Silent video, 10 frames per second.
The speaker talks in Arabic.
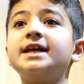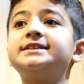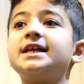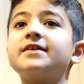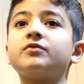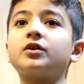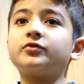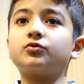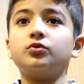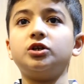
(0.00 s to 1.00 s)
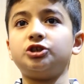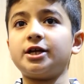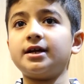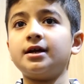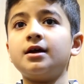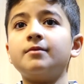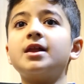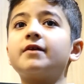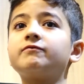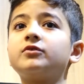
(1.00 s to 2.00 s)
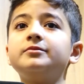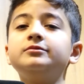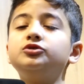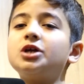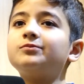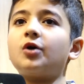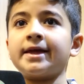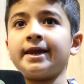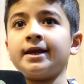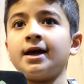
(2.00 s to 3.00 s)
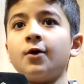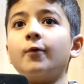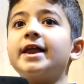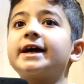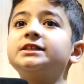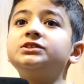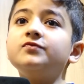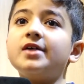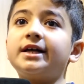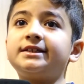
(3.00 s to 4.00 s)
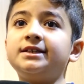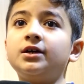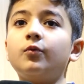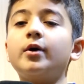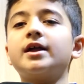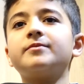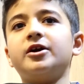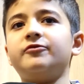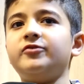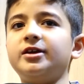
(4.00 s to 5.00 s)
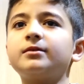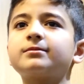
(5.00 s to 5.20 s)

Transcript: ليس الأفضل في كل شيء بل أفضل بمجال معين وأن أكتشف ذاتي وأن أبدع فيه